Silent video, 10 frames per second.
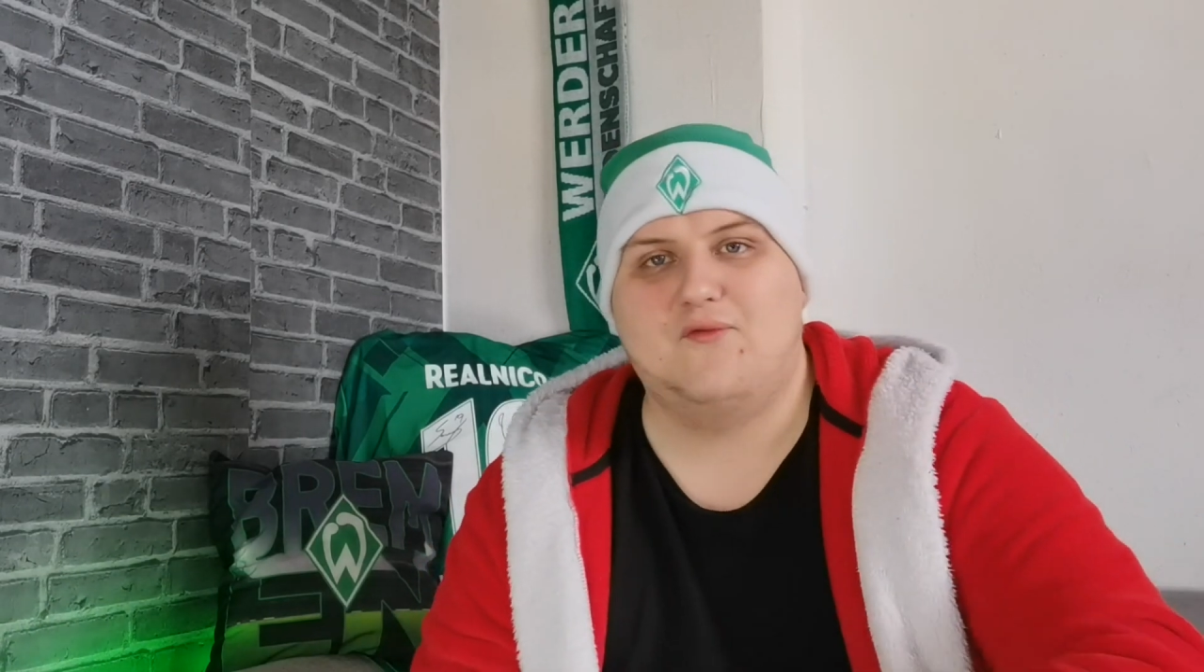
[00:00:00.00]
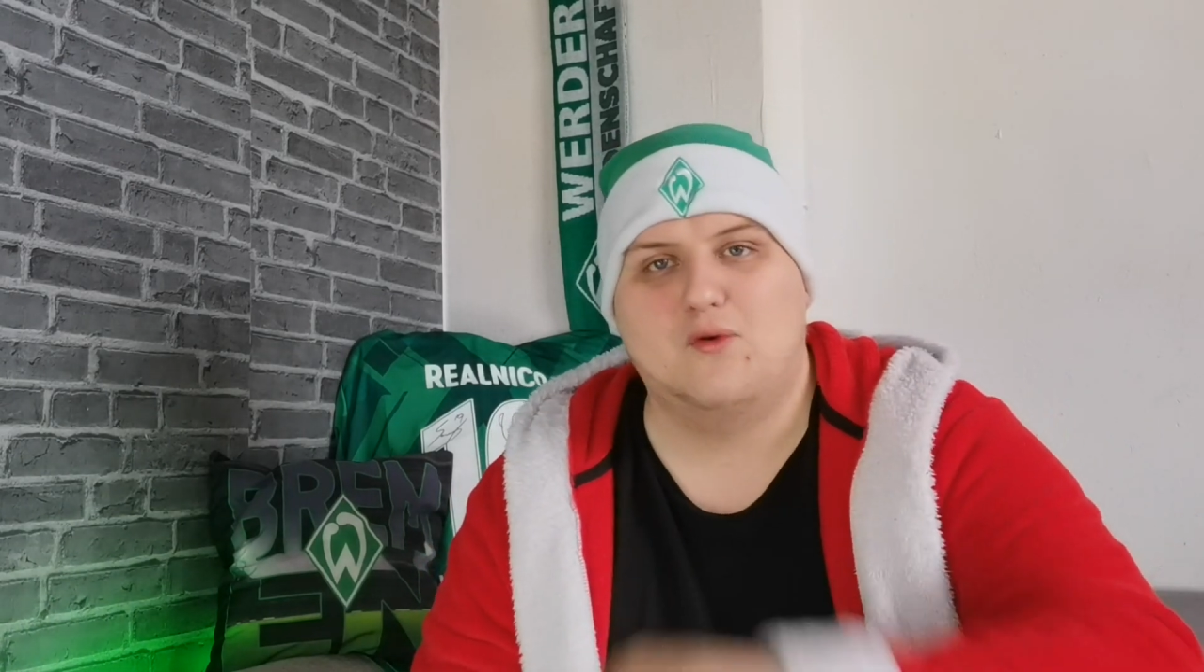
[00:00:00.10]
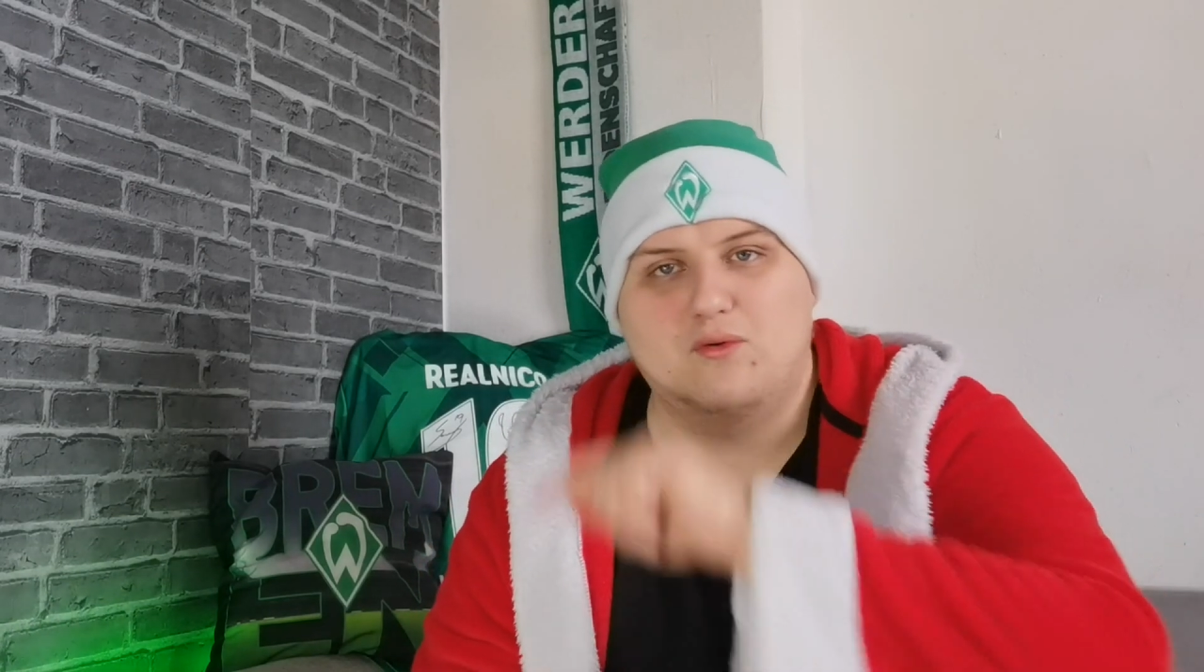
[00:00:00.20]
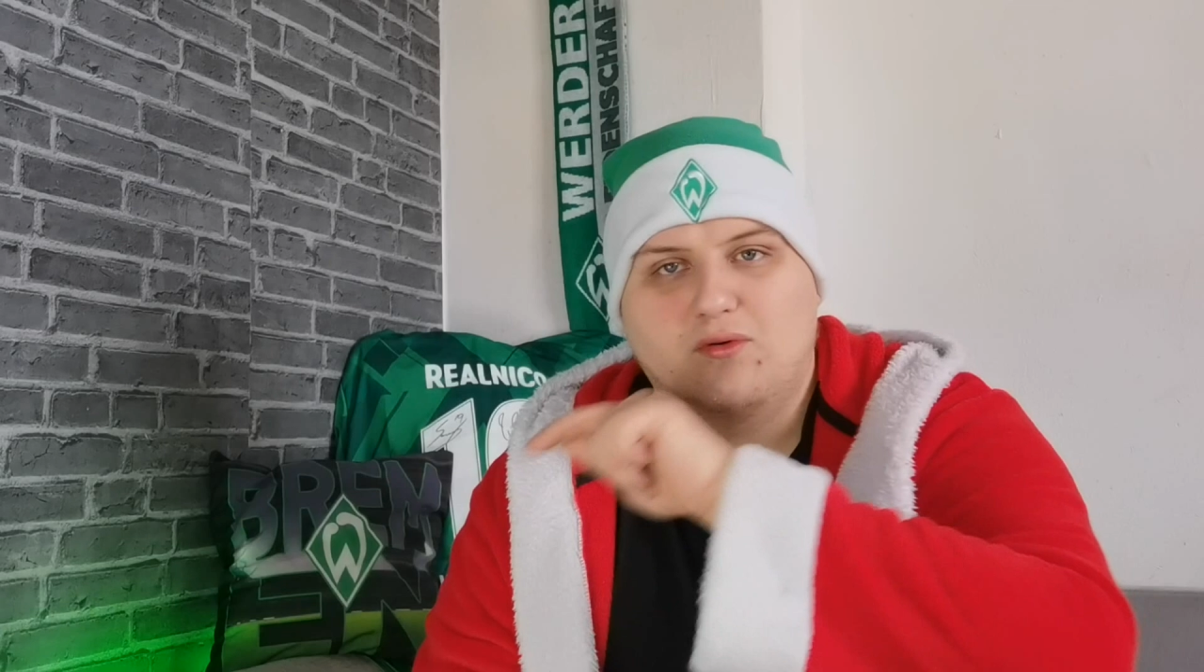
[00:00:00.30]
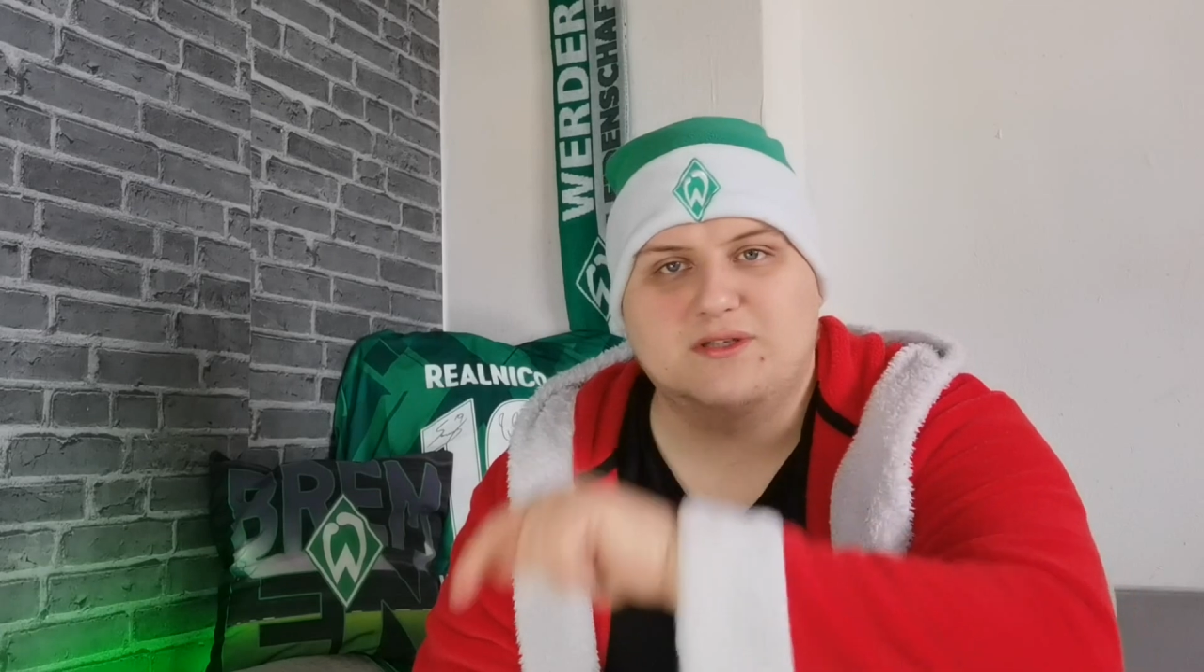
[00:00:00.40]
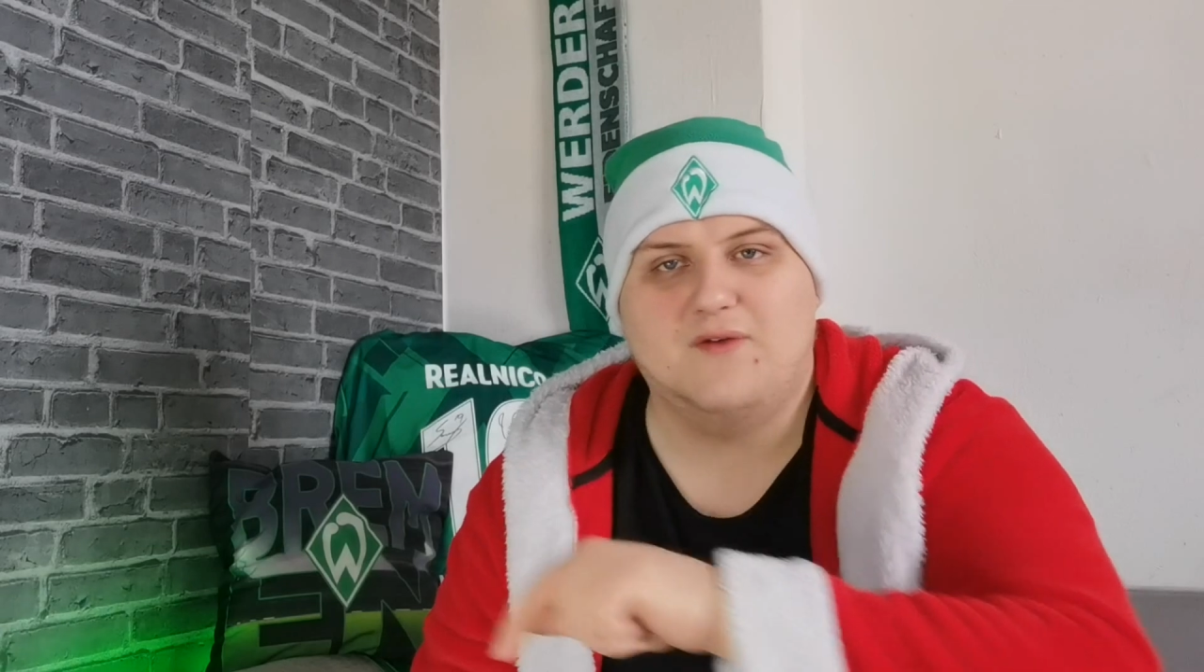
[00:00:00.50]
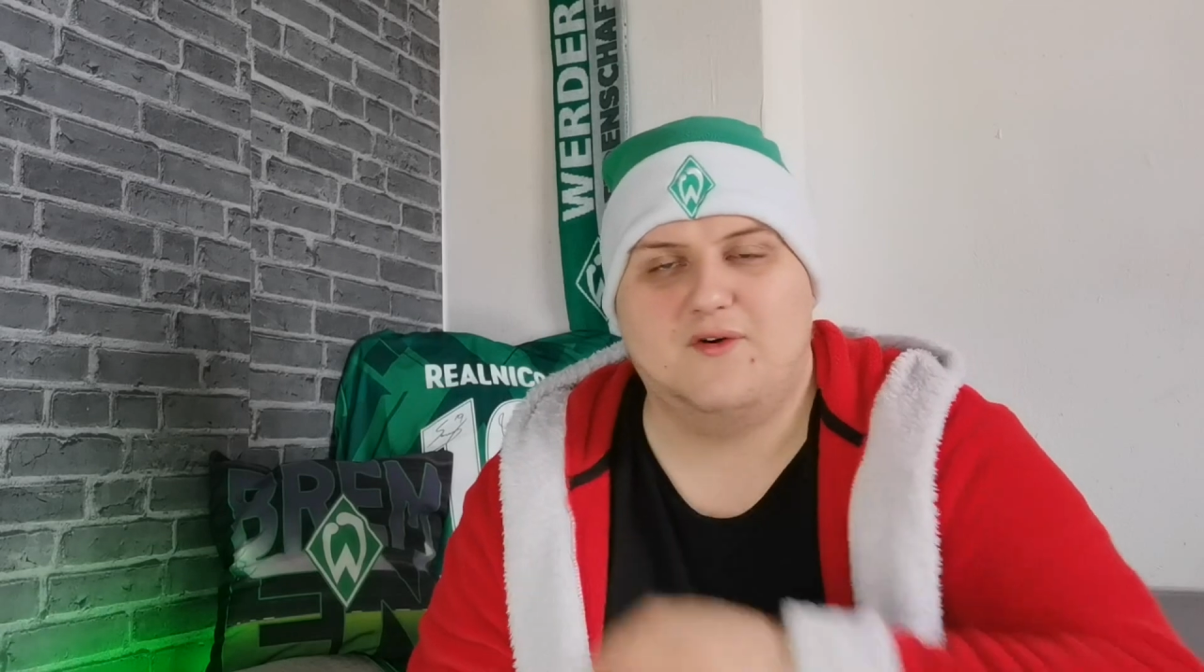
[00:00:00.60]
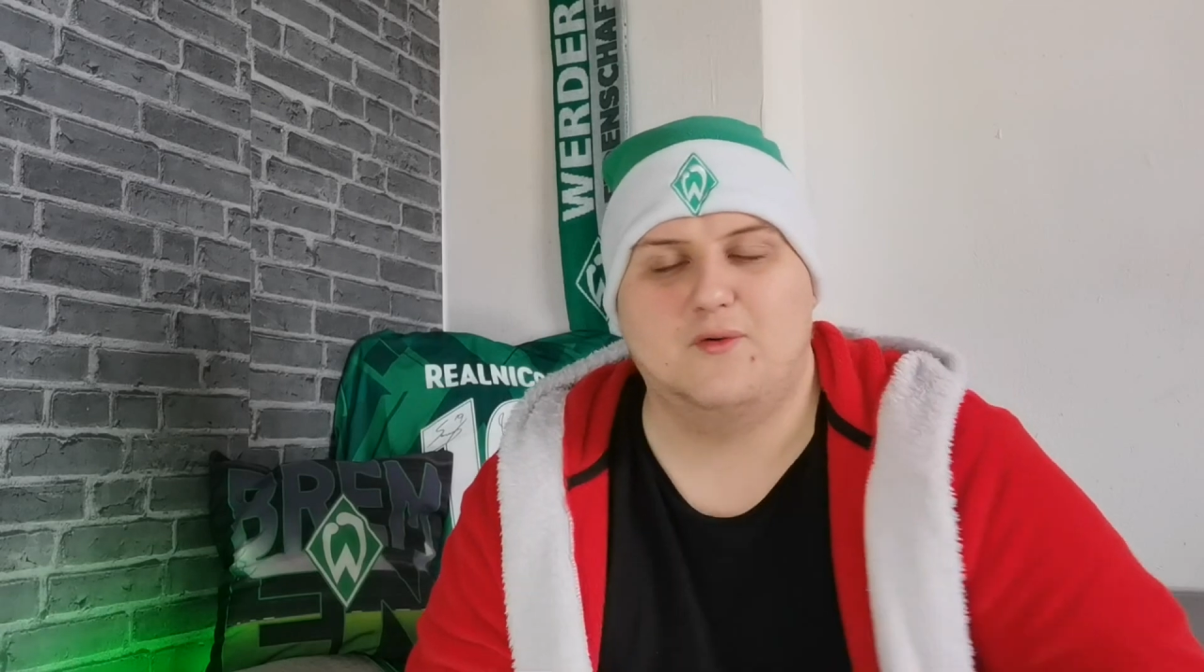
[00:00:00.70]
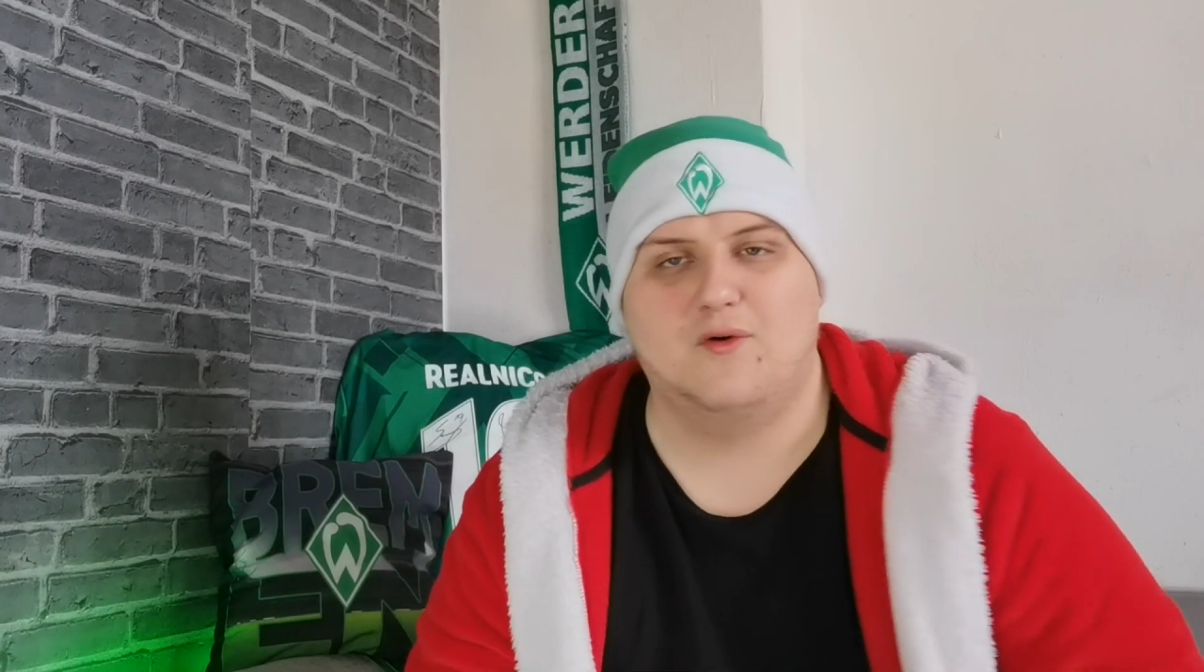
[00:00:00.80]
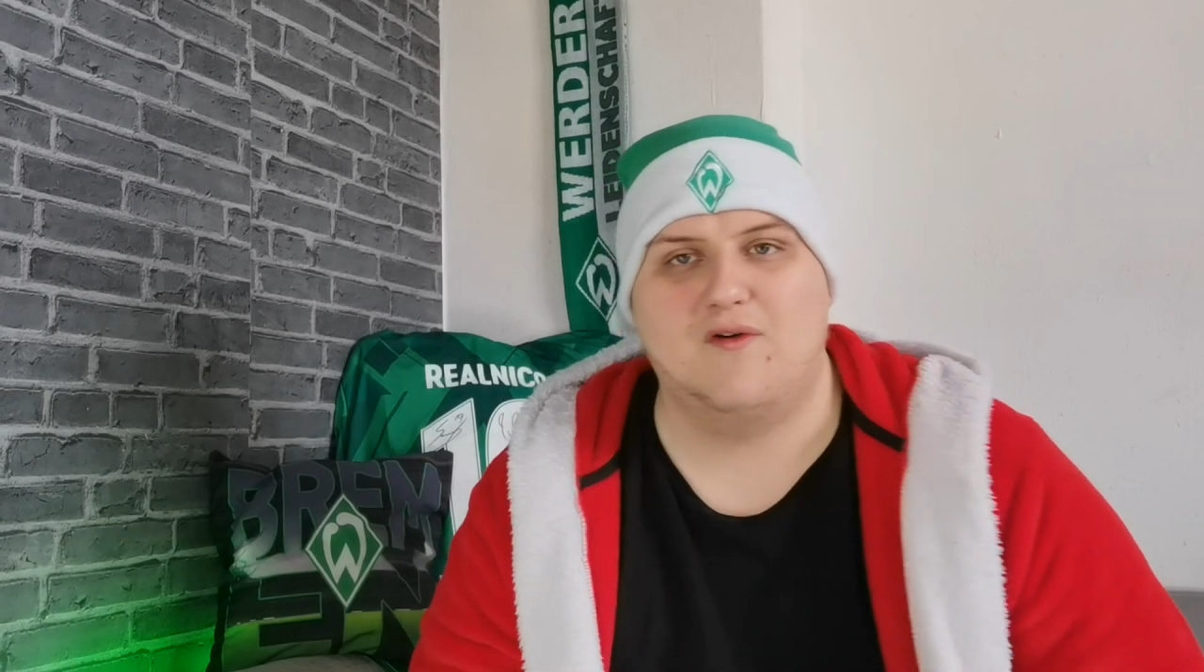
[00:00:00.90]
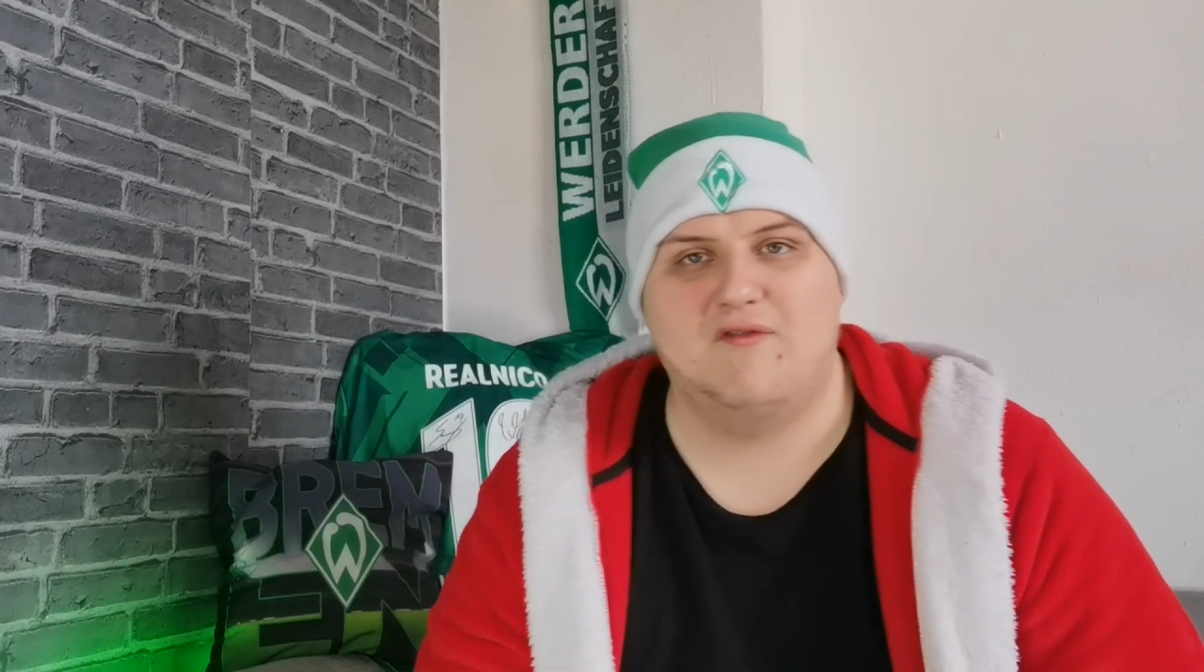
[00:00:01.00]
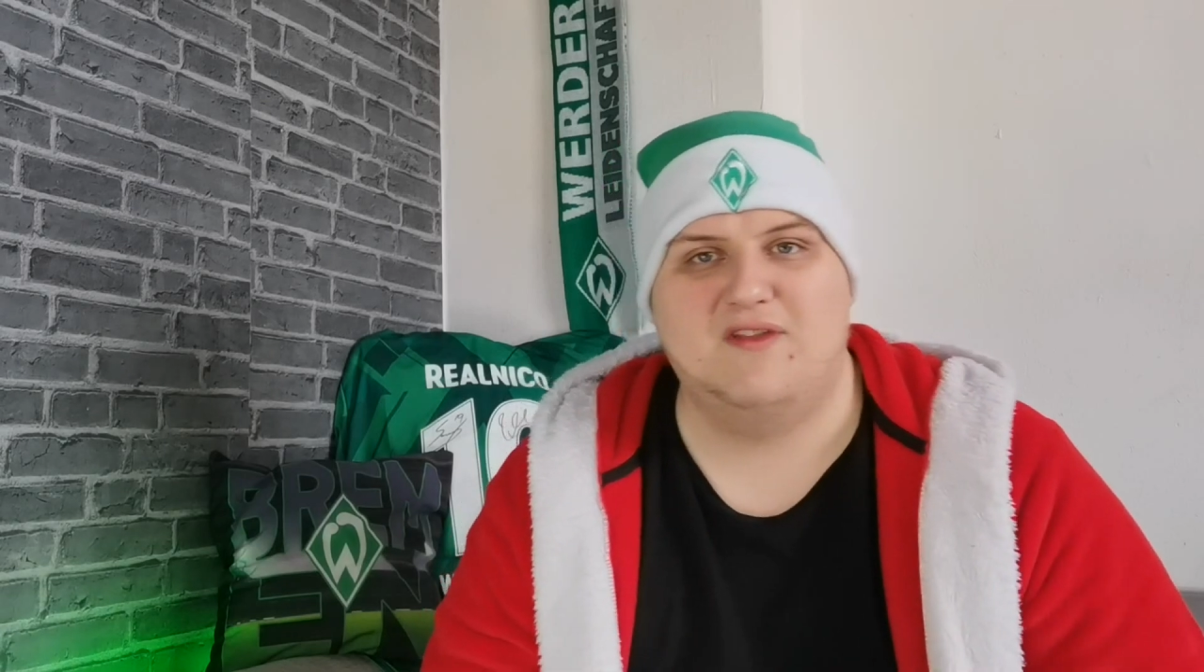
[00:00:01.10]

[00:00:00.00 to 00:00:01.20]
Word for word: Fokus auf Hannover auf